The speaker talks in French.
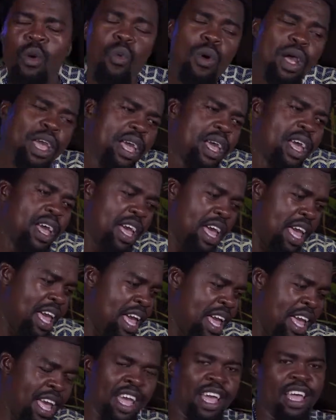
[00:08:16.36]
Oui,
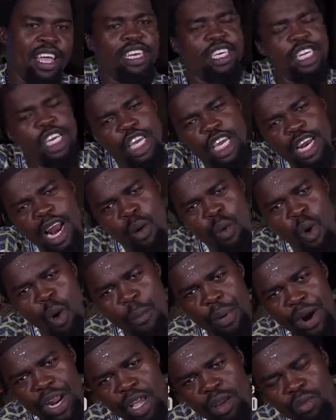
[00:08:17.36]
et il dit qu'il a
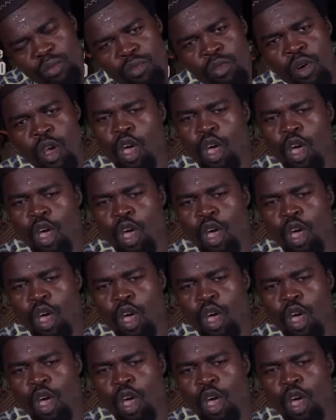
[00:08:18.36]
compris.